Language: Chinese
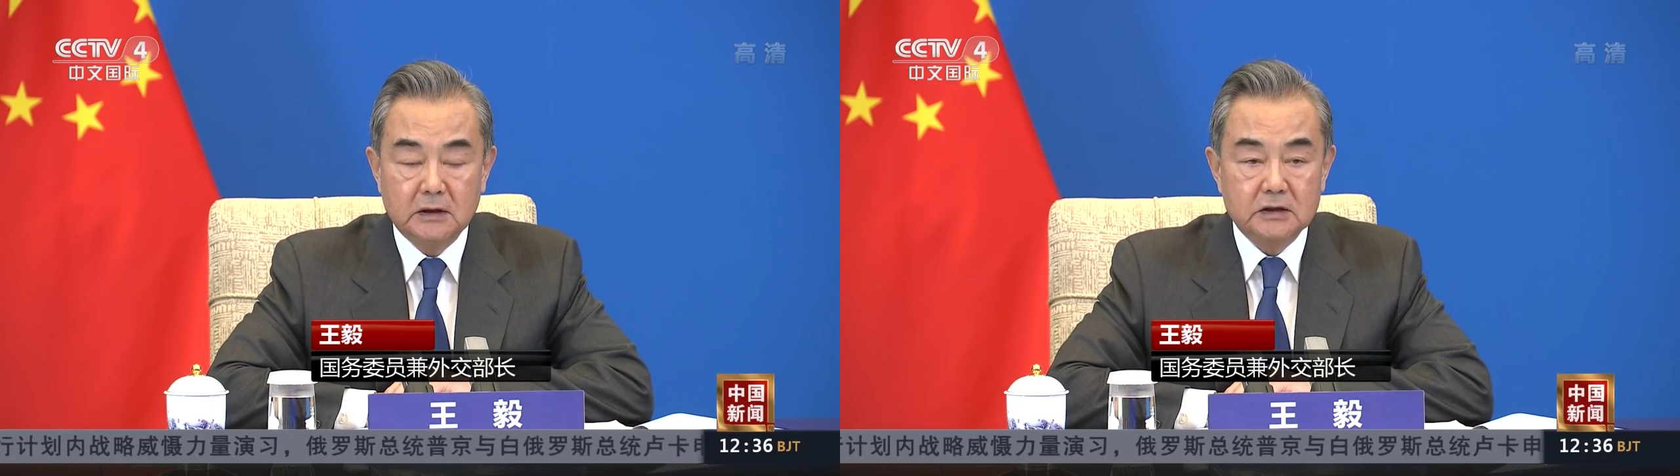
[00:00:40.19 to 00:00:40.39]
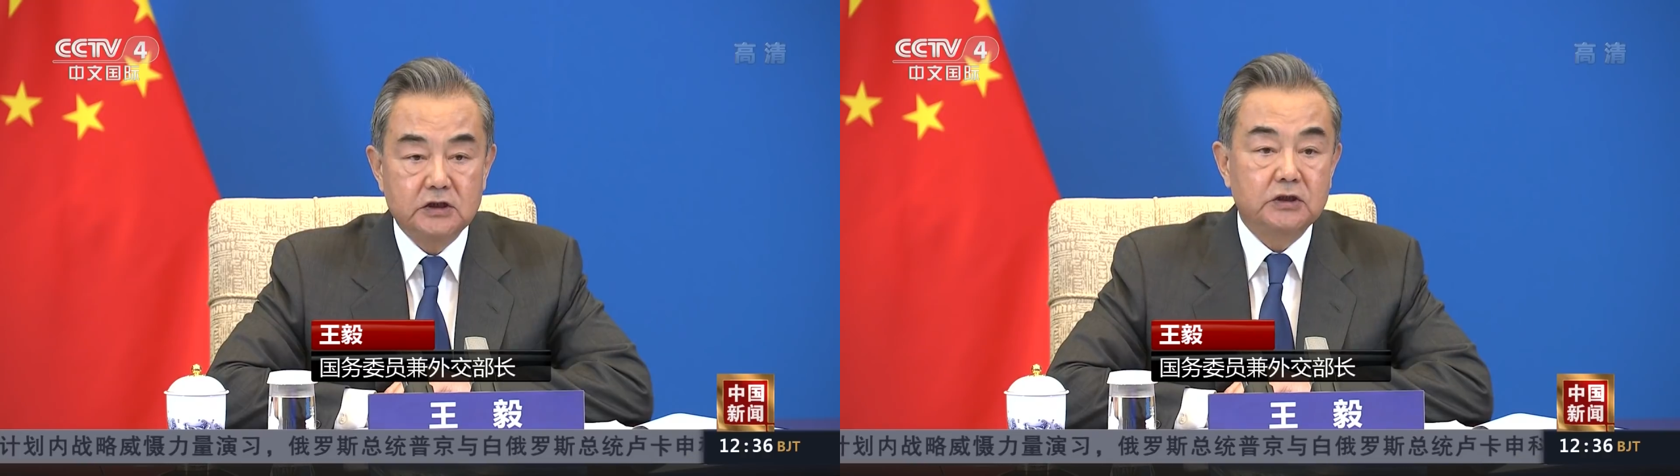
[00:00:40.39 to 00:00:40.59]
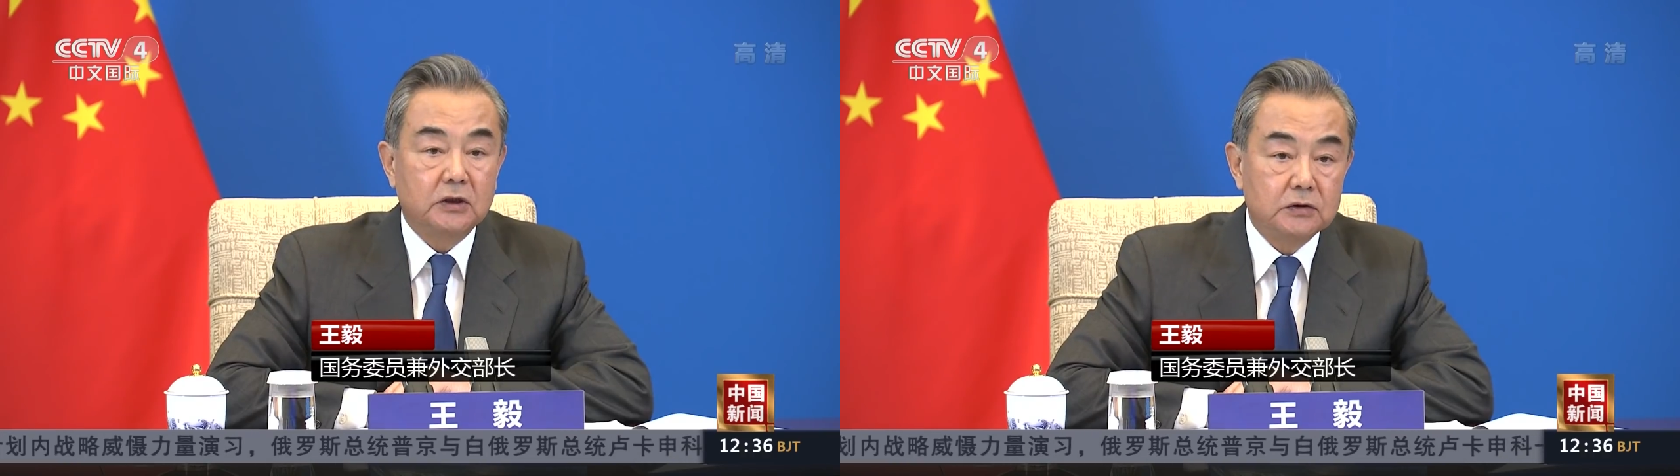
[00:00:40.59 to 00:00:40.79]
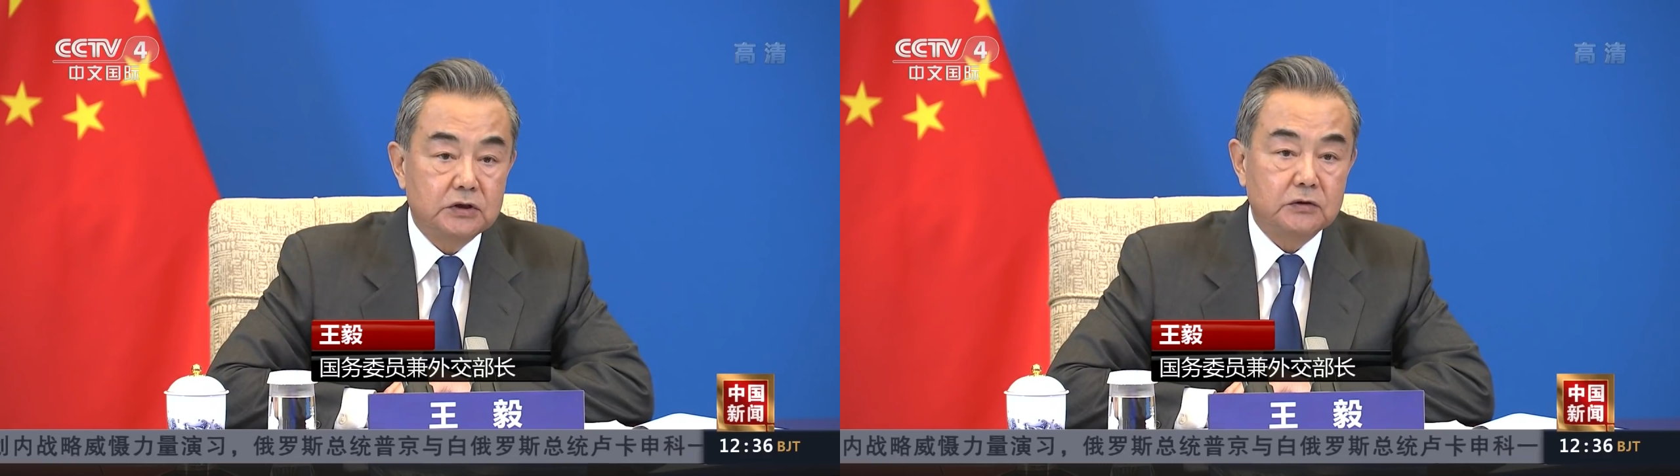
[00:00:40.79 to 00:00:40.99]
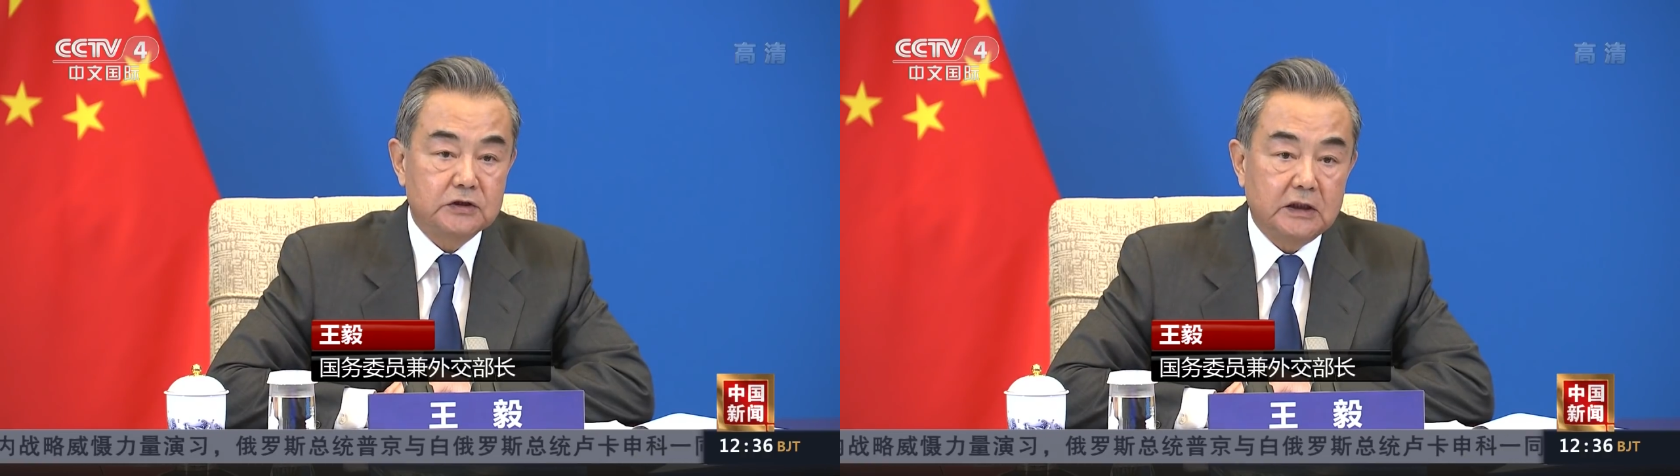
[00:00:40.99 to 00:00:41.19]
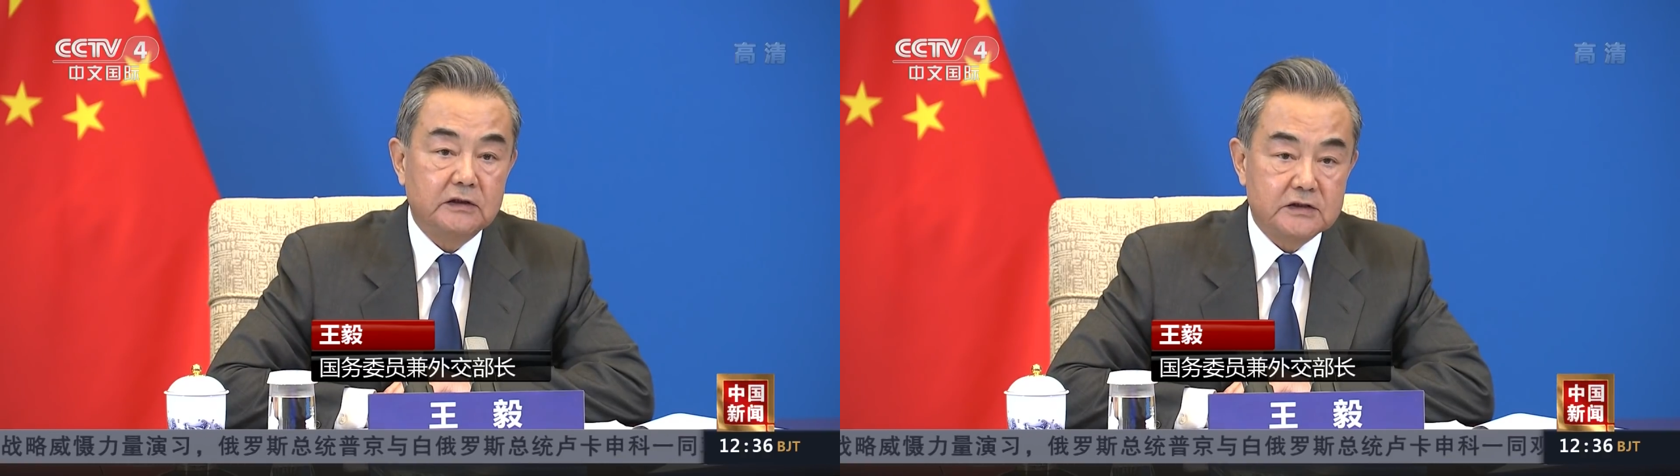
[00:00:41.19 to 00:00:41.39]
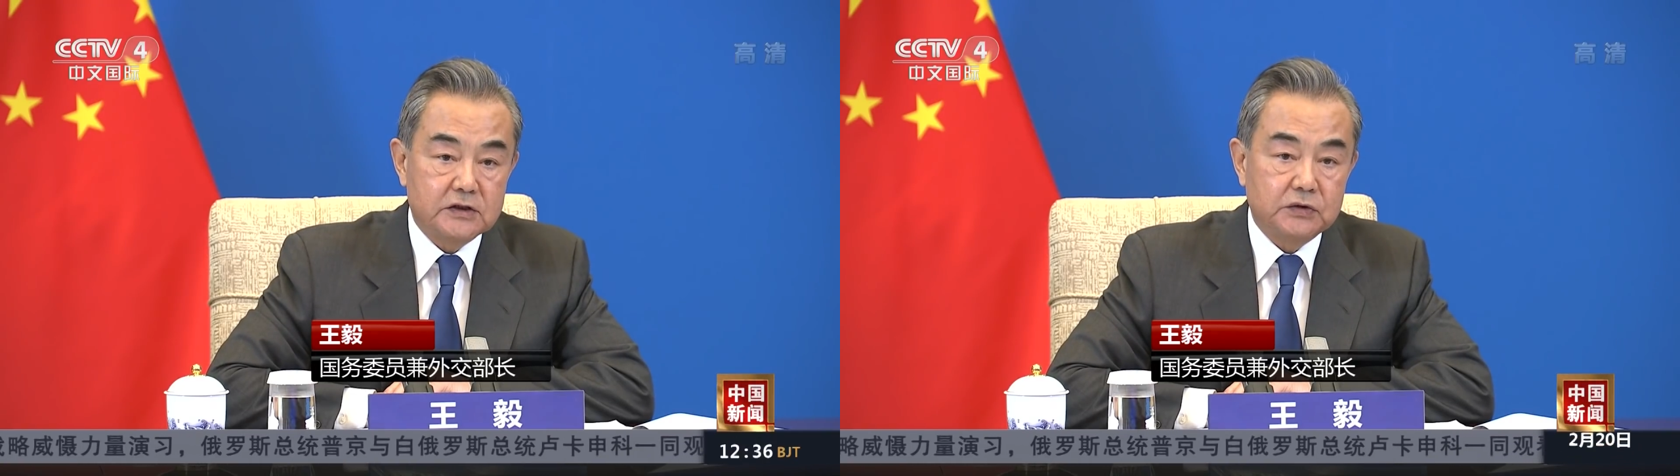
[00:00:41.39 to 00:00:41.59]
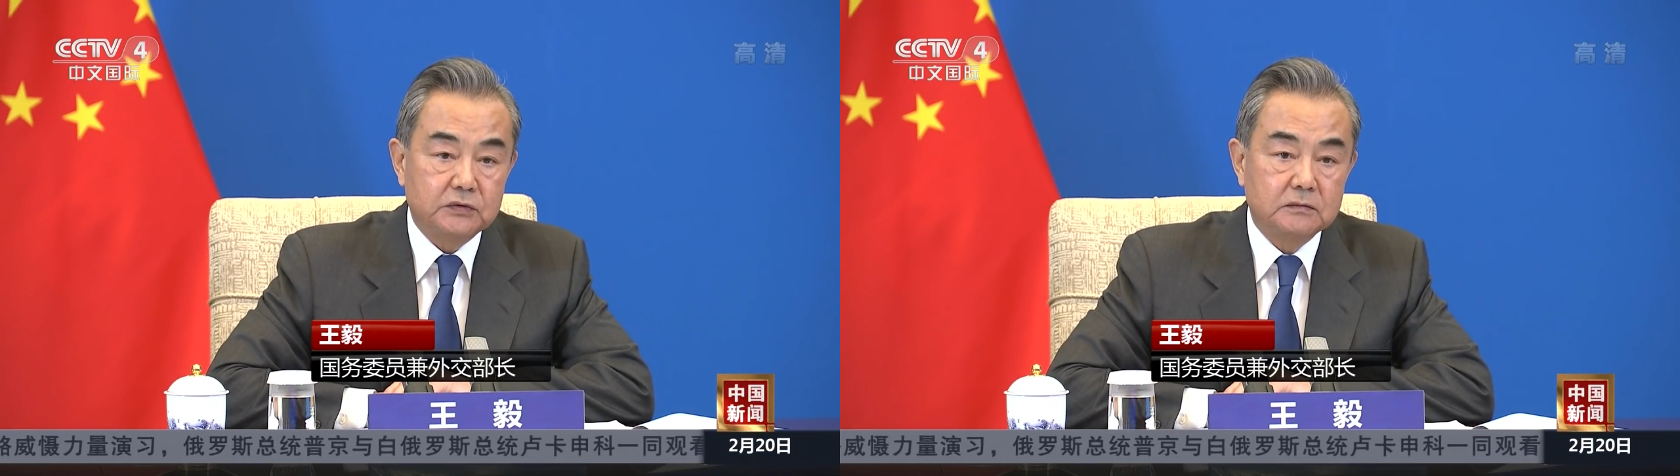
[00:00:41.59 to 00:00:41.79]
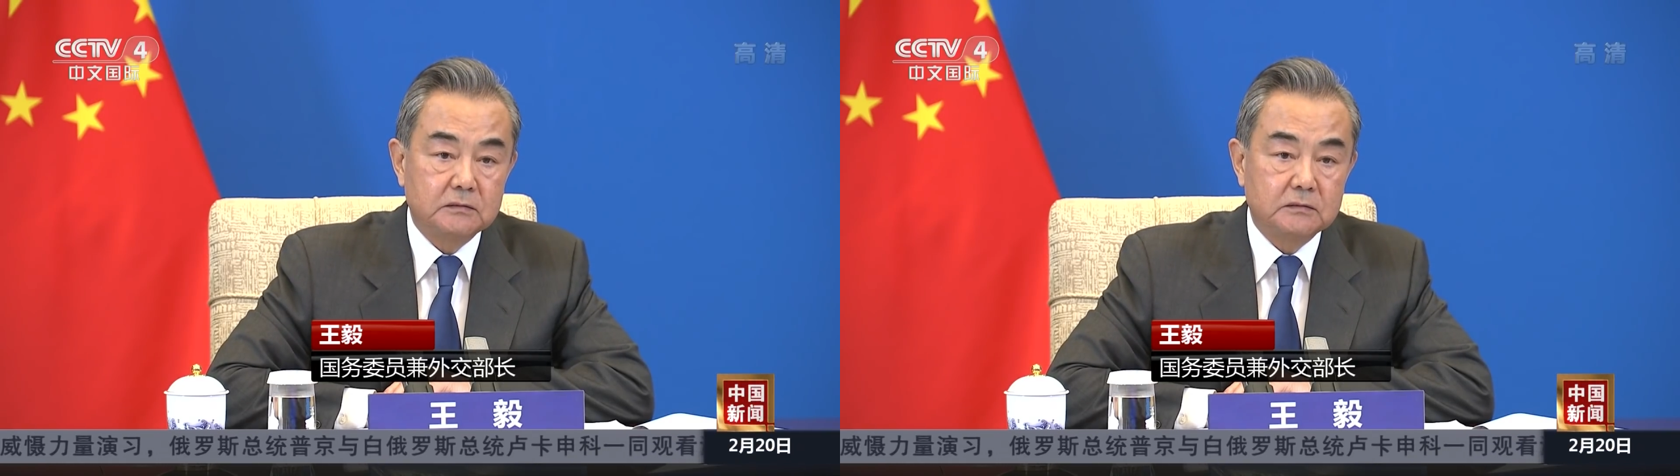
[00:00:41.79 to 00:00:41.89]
支持欧洲战略自主。